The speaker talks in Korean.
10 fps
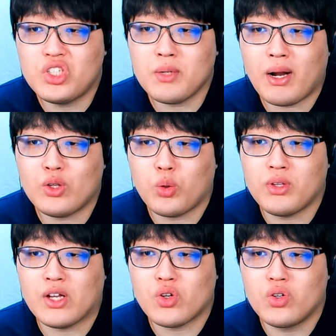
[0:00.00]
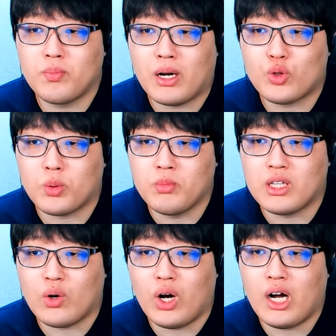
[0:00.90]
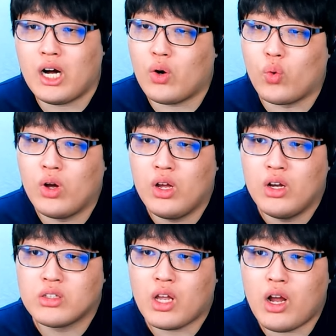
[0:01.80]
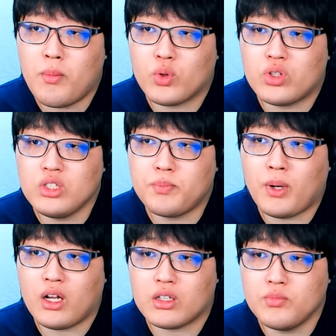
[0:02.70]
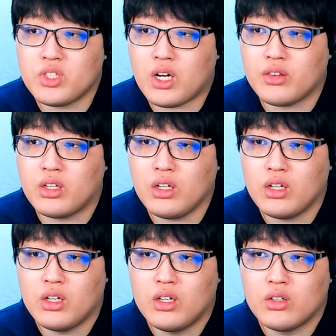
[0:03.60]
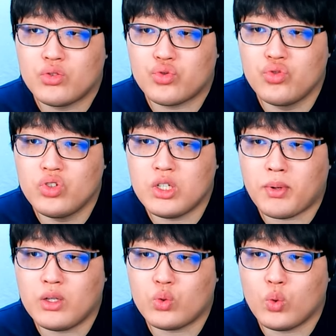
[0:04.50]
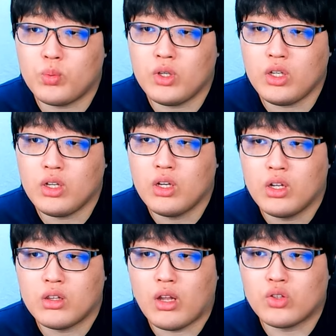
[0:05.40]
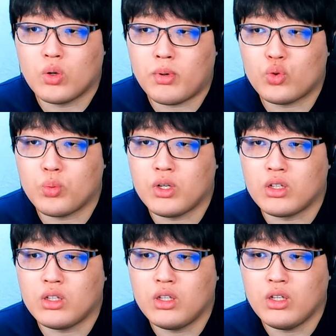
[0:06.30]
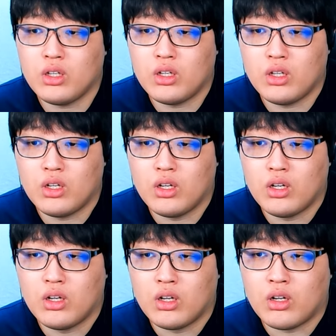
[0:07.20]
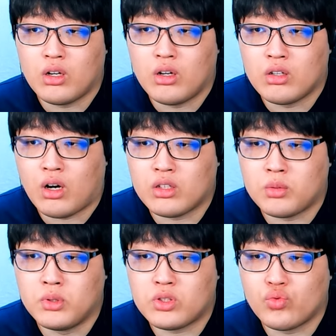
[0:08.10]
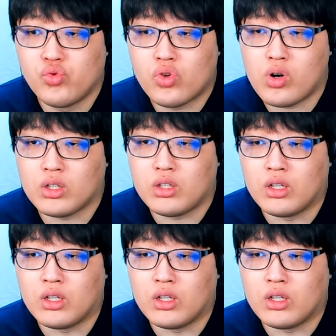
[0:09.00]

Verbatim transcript: 발톱이 내성 발톱입니다 와우 생각만 해도 끔찍하, 끔찍한데? 중지 발톱이 내성 발톱이라니 나 같으면 진짜 울것 같아